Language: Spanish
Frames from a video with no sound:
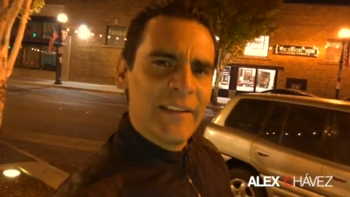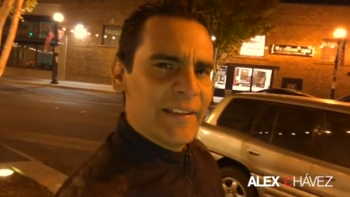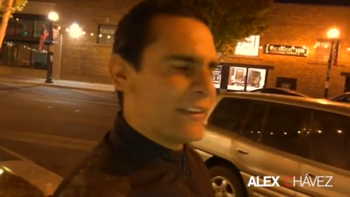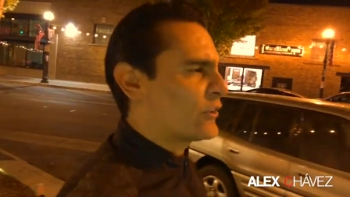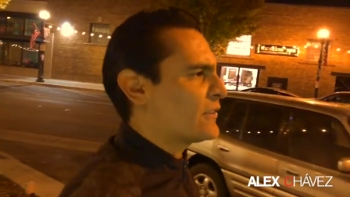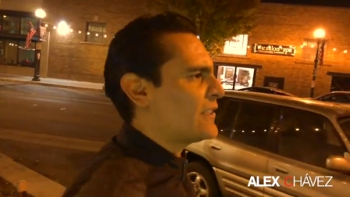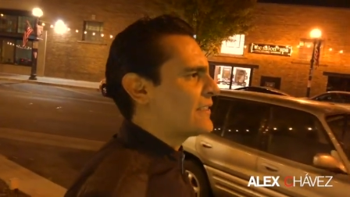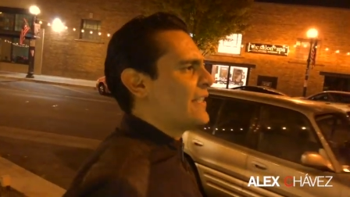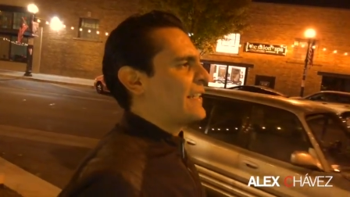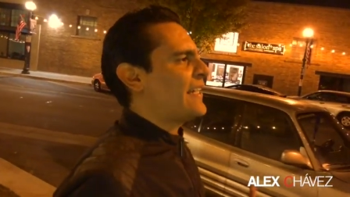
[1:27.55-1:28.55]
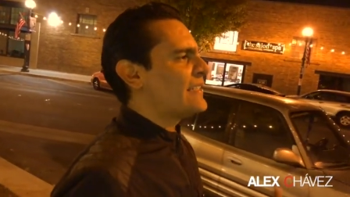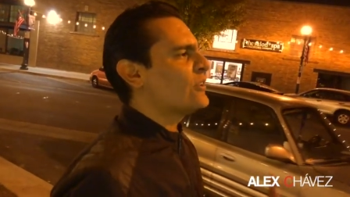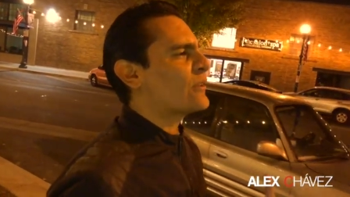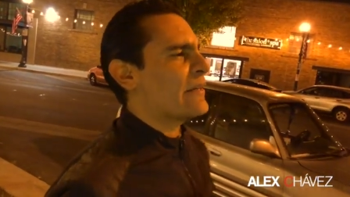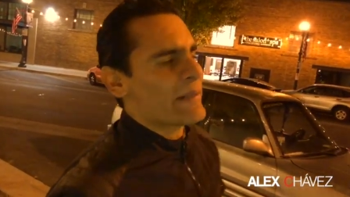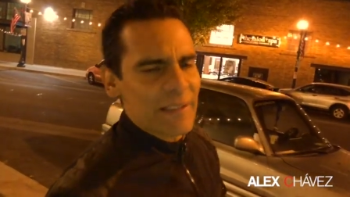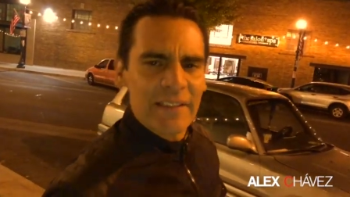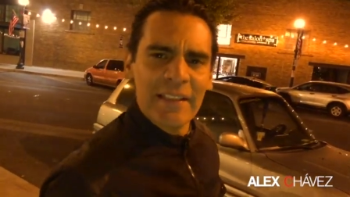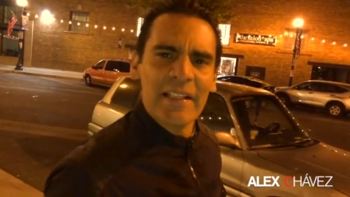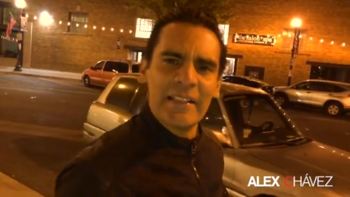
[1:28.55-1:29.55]
Entonces, ¿qué es lo que vas a
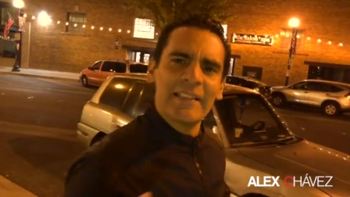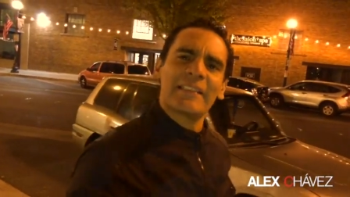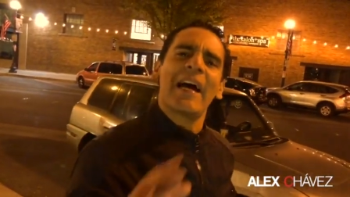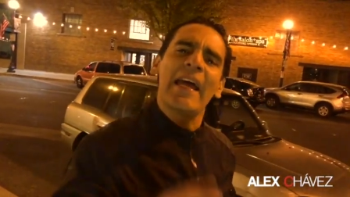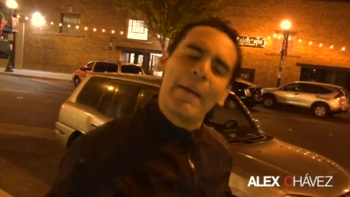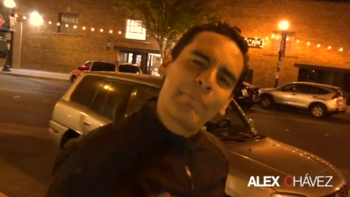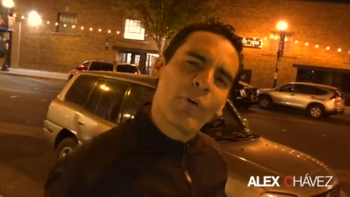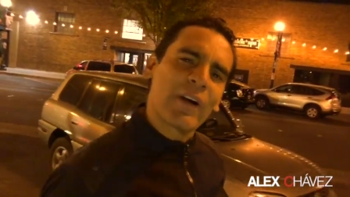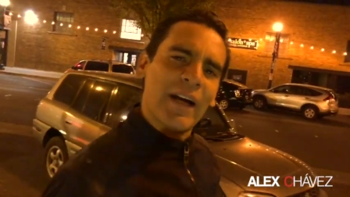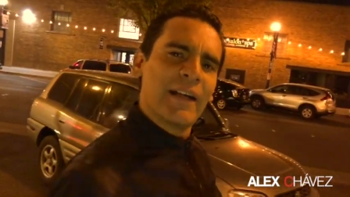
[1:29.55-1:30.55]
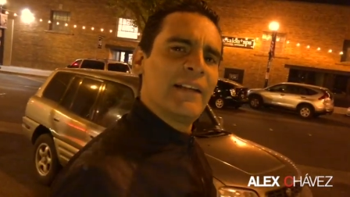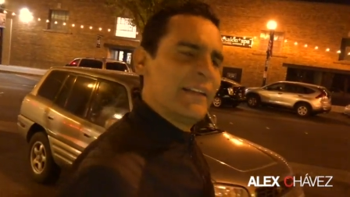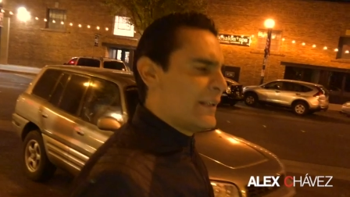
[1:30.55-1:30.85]
hacer en esta época